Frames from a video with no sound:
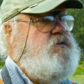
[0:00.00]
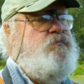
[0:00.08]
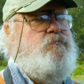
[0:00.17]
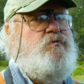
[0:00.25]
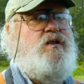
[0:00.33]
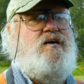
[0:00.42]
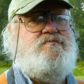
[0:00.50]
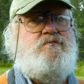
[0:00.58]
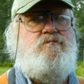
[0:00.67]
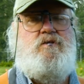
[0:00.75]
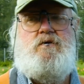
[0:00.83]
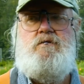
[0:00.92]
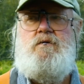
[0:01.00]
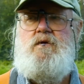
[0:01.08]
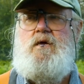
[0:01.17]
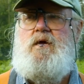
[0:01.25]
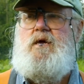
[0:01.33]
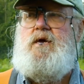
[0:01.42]
ces populations-là.
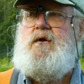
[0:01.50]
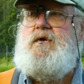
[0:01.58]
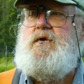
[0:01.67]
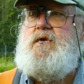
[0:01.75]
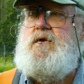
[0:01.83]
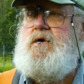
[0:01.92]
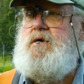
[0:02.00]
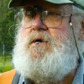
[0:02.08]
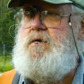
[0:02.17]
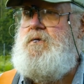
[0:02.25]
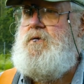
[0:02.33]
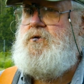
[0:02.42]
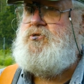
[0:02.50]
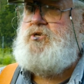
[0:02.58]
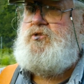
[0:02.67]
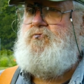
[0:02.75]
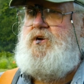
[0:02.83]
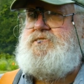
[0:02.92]
Et euh,
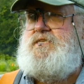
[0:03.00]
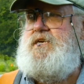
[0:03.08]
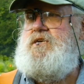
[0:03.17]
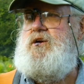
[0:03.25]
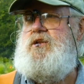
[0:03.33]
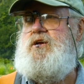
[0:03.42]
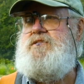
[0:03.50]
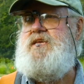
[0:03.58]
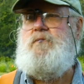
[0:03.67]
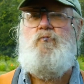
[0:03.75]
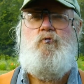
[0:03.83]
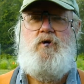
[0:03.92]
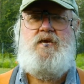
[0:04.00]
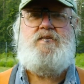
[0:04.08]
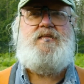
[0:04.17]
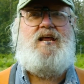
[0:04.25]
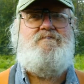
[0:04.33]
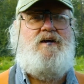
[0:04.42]
je dois dire que le témoin
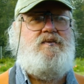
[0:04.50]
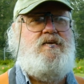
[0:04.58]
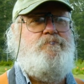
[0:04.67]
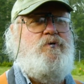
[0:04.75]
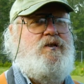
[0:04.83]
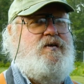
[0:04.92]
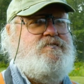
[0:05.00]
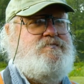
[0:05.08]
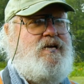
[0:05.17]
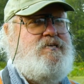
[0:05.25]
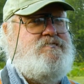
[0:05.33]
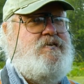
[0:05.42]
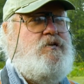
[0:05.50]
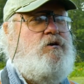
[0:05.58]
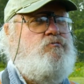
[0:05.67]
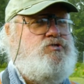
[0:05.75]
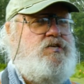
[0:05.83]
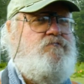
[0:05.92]
travaillé pour l'instant, c'est
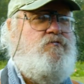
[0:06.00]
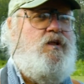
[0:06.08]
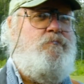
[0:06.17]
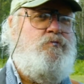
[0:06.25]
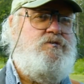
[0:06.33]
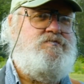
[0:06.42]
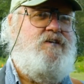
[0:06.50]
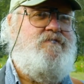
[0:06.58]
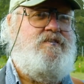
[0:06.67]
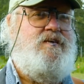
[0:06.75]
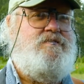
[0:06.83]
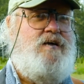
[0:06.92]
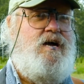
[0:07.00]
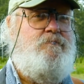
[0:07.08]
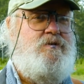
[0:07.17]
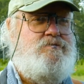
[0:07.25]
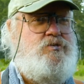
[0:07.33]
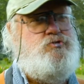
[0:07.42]
là où j'ai vu le plus de de terre
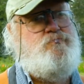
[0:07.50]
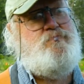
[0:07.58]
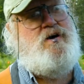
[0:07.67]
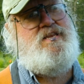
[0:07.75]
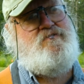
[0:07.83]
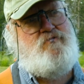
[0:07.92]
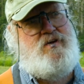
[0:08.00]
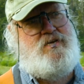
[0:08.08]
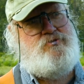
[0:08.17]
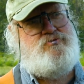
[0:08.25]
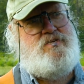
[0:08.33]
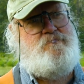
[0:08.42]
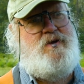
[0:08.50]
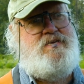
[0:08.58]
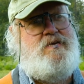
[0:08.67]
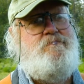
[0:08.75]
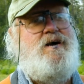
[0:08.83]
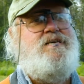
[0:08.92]
parce que je ne suis pas allé voir en dessous des
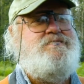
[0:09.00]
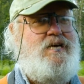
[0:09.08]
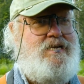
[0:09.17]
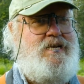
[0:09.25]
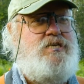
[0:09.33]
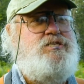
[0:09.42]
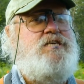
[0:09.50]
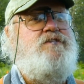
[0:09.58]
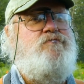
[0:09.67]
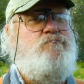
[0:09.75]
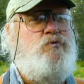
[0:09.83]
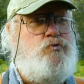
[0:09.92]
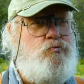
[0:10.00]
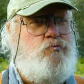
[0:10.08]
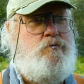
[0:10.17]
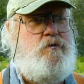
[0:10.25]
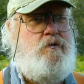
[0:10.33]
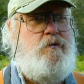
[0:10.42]
paillers, mais en sarclant, j'en ai vu beaucoup.
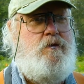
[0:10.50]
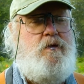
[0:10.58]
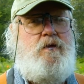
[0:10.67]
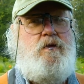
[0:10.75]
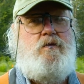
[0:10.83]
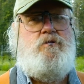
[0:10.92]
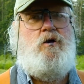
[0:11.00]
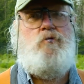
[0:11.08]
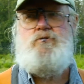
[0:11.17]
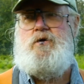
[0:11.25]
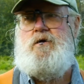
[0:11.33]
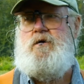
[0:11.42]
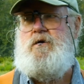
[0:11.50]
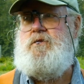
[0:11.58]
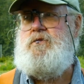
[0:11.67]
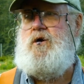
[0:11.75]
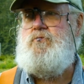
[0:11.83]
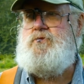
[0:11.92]
Donc, euh,
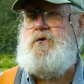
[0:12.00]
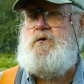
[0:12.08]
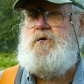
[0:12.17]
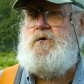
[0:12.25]
donc